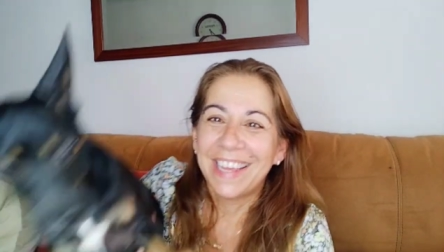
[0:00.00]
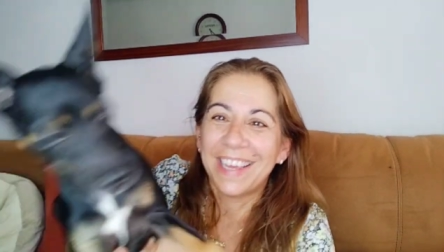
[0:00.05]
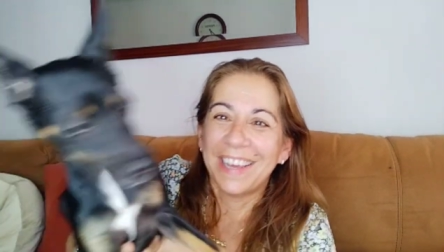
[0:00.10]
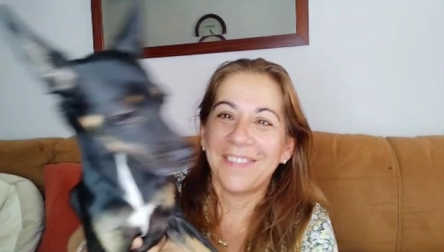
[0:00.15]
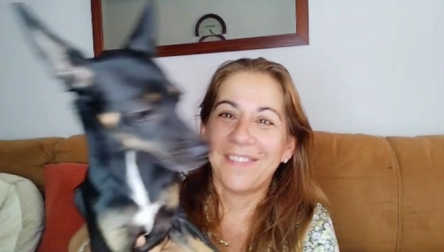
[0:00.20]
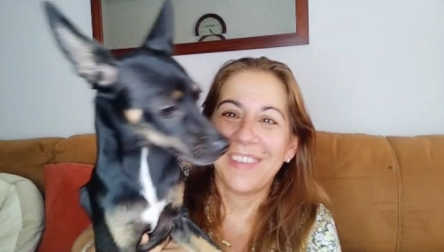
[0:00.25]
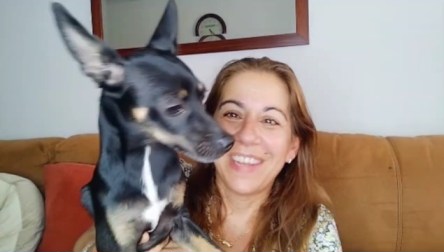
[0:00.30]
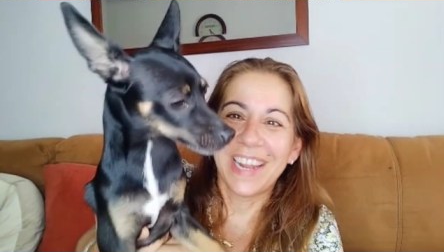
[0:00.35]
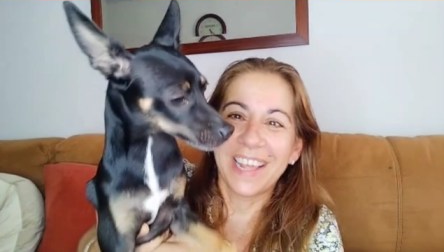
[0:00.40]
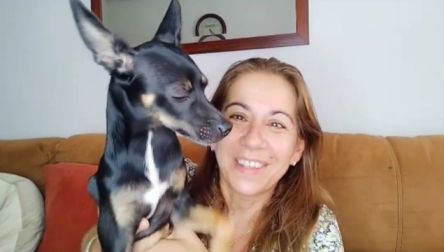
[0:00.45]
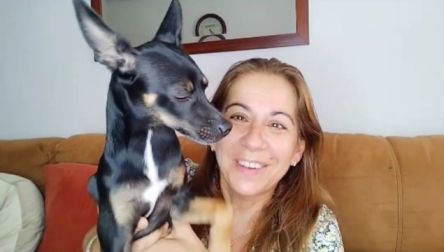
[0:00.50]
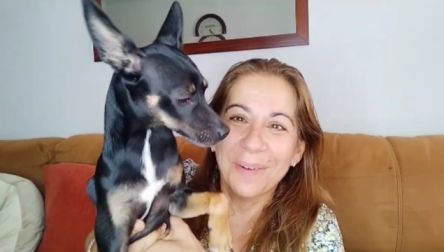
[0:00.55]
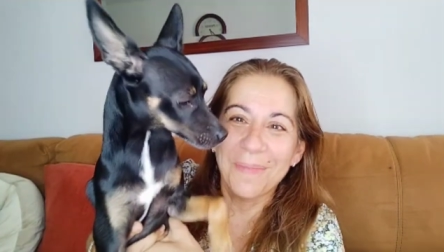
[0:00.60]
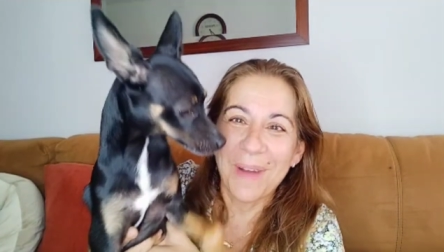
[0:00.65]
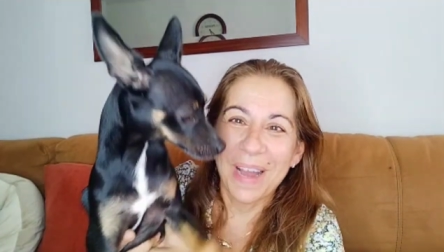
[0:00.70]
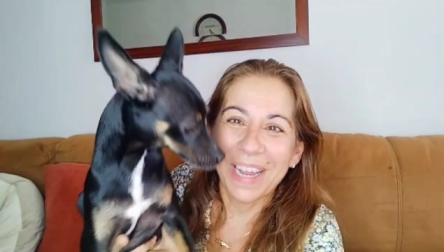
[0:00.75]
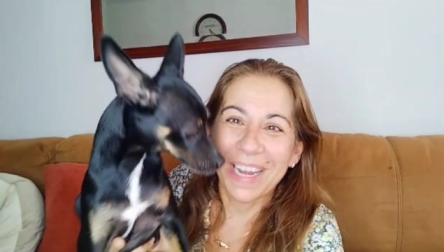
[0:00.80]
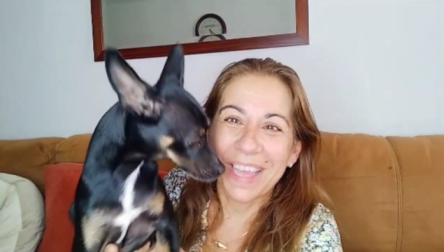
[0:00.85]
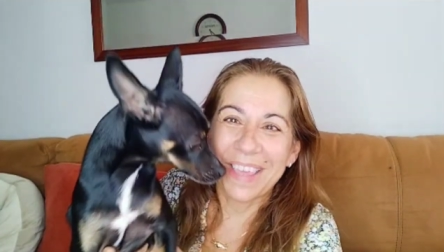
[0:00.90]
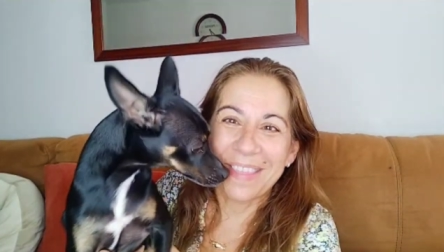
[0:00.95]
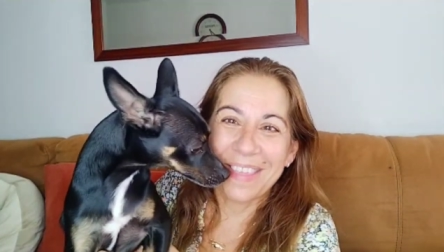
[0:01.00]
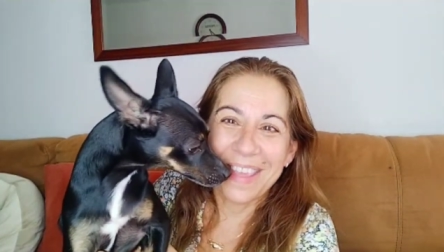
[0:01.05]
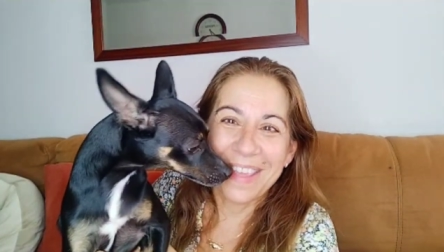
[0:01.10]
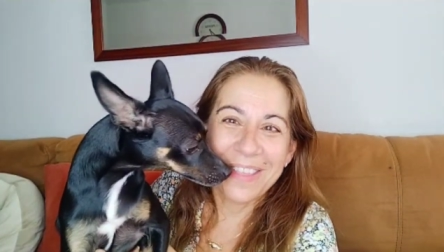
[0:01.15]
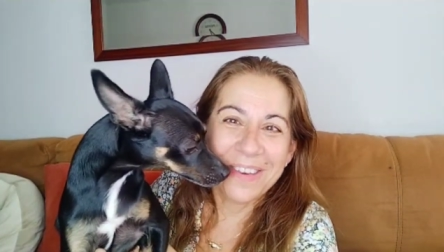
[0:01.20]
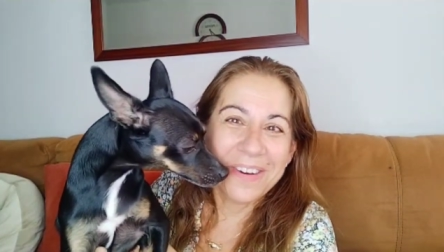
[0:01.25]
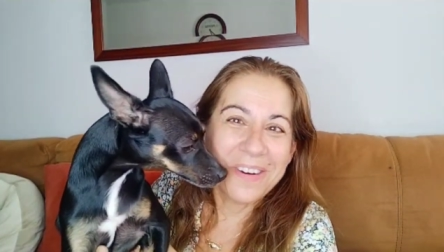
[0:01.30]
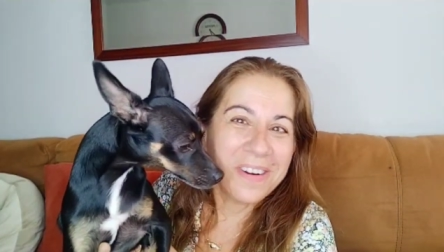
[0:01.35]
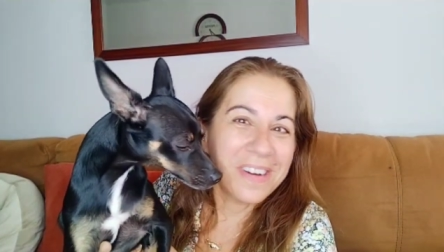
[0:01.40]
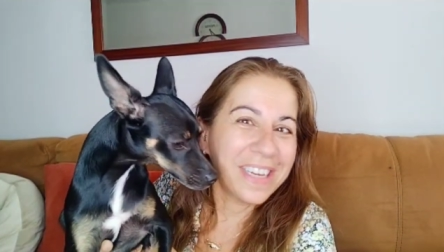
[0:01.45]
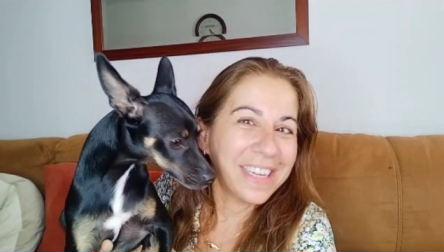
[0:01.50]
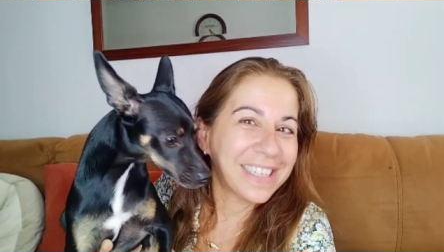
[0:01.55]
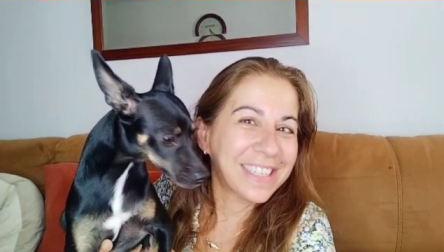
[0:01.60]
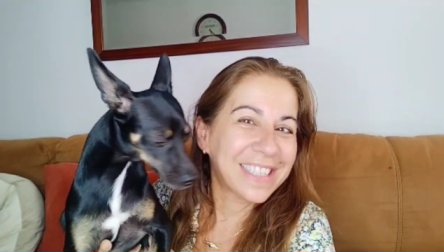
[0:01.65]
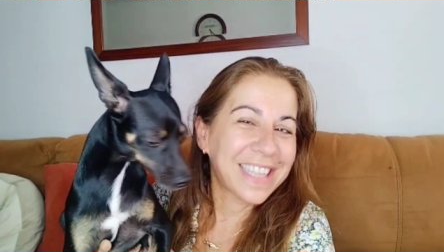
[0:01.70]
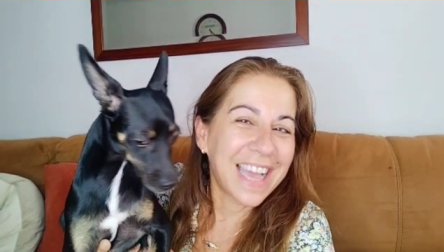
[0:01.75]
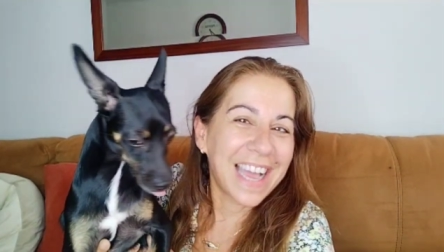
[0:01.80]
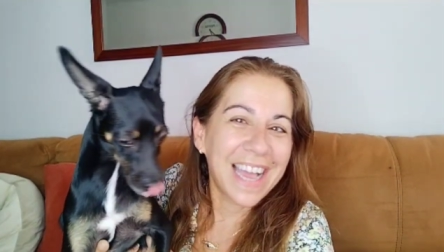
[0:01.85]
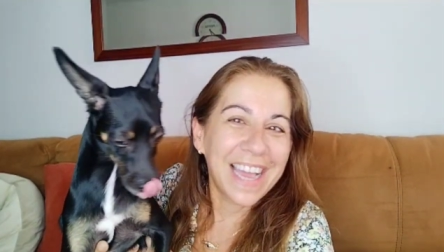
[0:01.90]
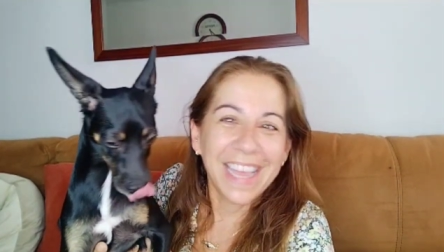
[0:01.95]
Mirad cómo ha crecido,
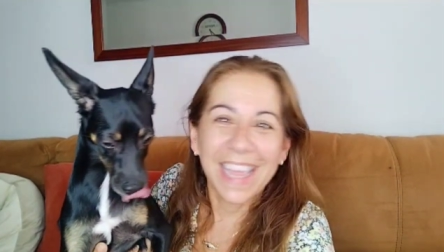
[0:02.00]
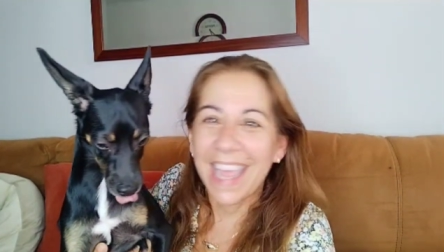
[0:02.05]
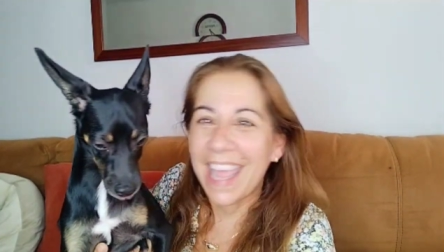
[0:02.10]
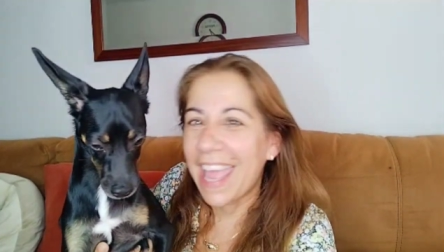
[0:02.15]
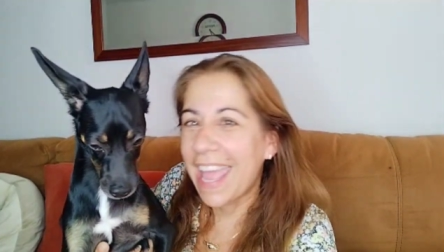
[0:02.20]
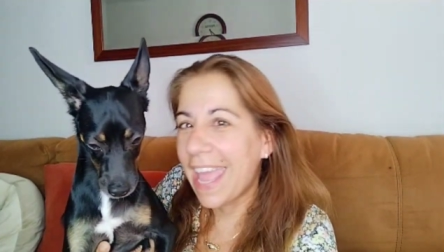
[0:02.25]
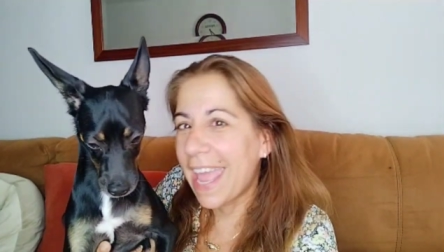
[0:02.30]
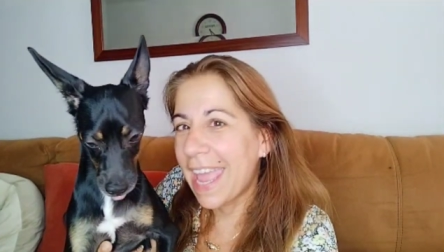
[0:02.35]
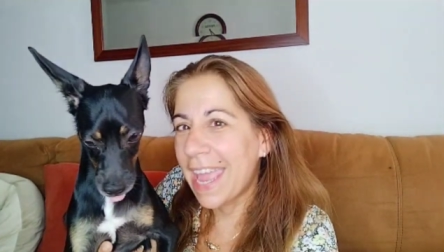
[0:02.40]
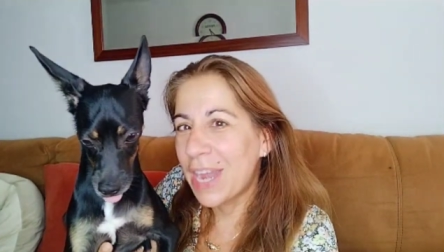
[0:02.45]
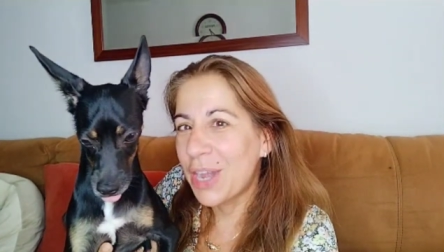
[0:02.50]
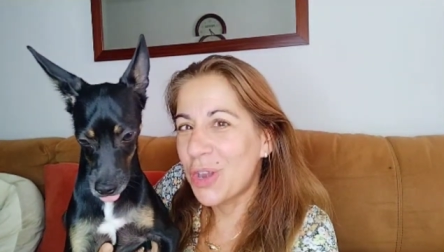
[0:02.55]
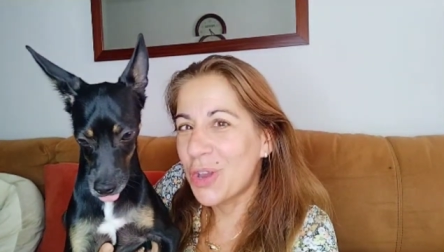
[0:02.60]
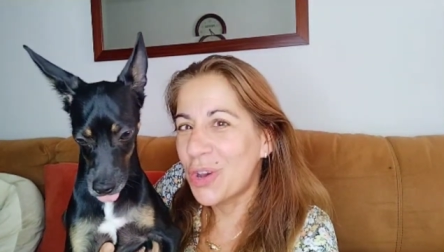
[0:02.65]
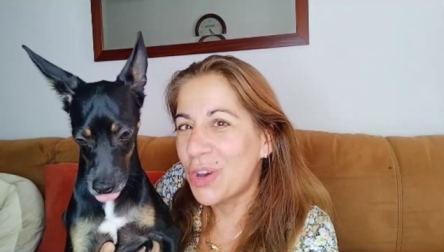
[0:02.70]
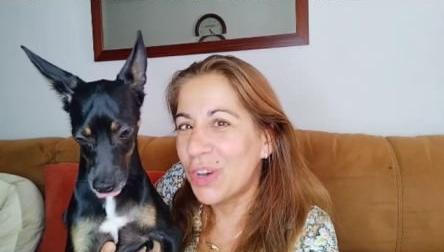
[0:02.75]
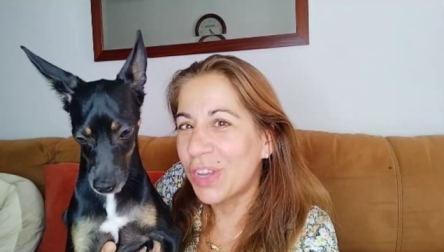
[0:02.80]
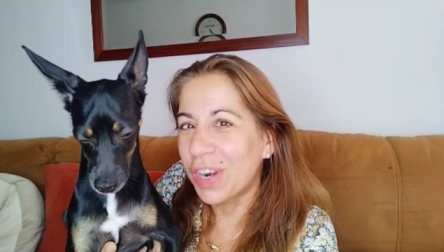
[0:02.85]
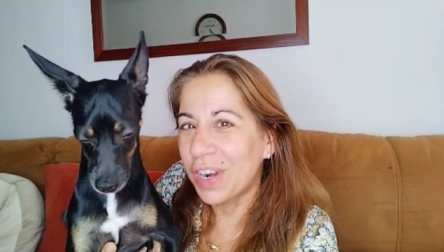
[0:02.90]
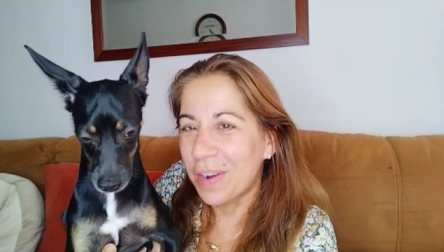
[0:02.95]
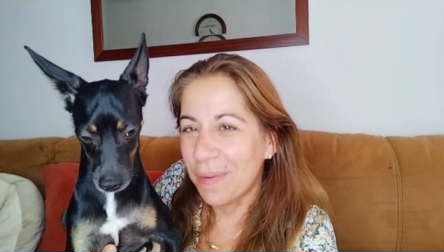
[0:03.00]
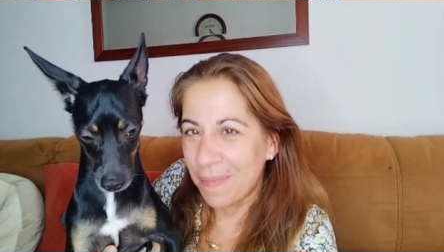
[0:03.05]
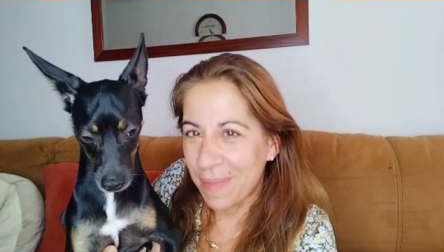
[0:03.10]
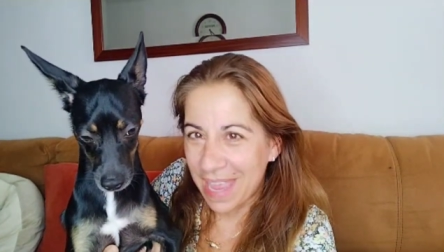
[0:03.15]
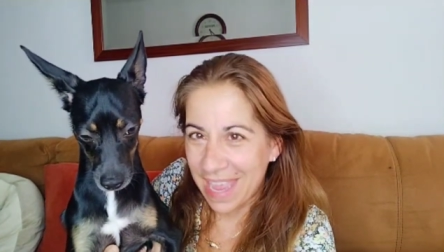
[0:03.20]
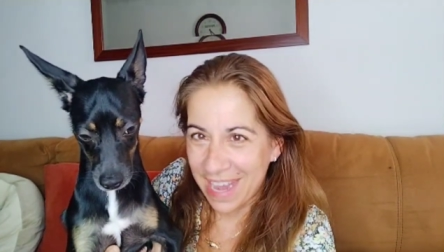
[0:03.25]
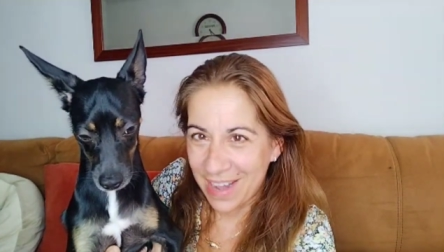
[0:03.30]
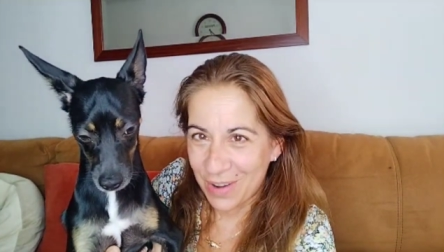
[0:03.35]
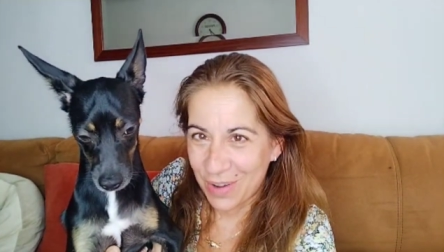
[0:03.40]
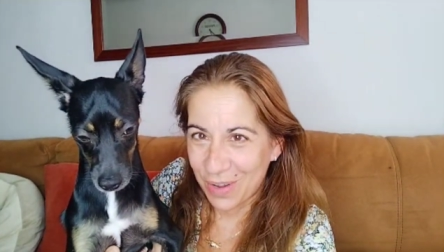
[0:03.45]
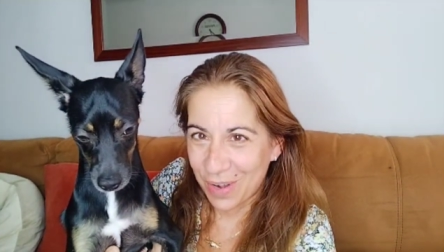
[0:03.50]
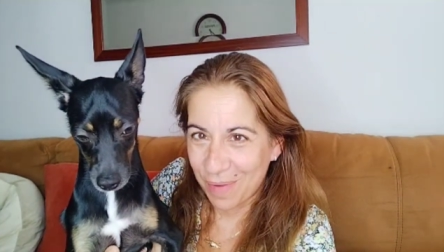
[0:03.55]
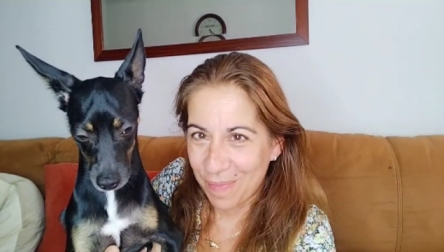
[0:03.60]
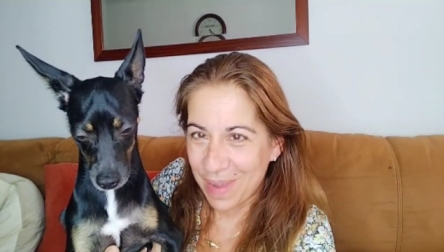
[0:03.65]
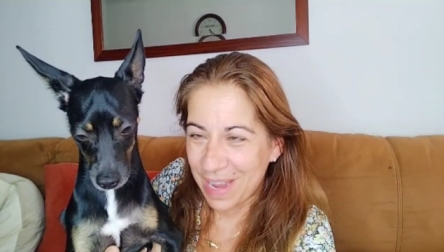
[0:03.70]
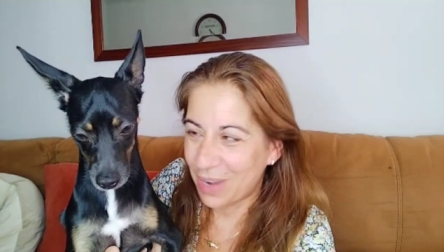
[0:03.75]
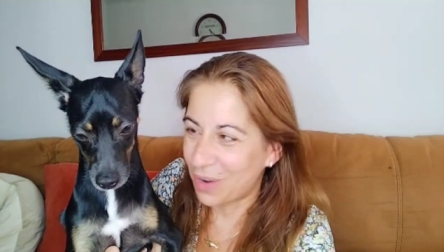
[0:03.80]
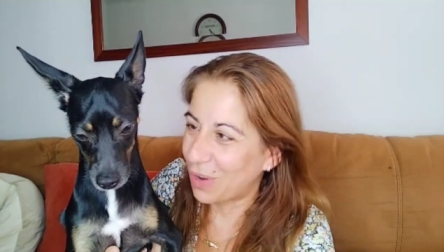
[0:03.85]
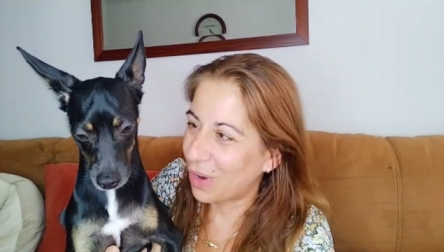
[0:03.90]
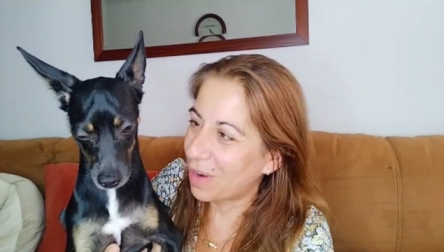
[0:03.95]
está enorme,
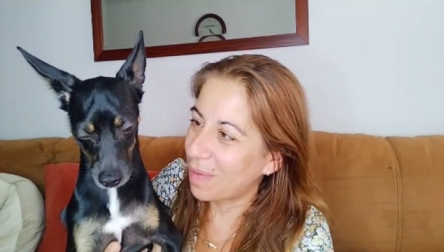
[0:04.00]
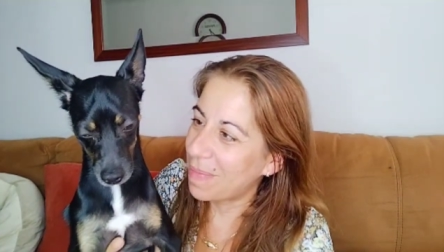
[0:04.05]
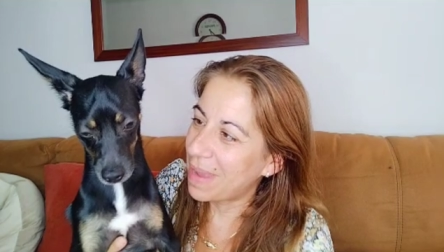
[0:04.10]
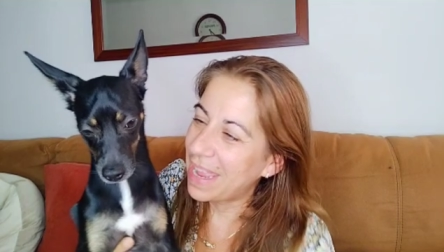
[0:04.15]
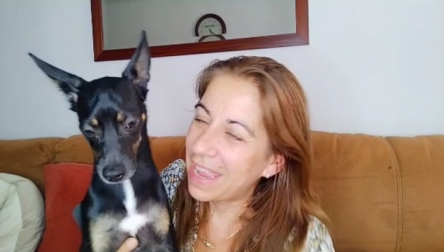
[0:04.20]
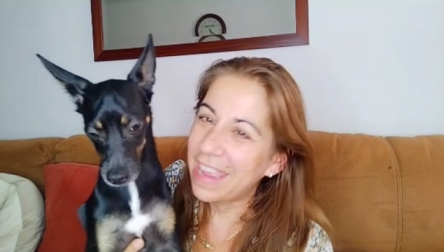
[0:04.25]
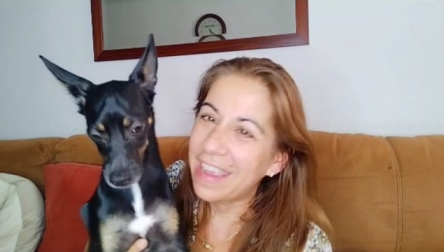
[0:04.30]
enorme, enorme,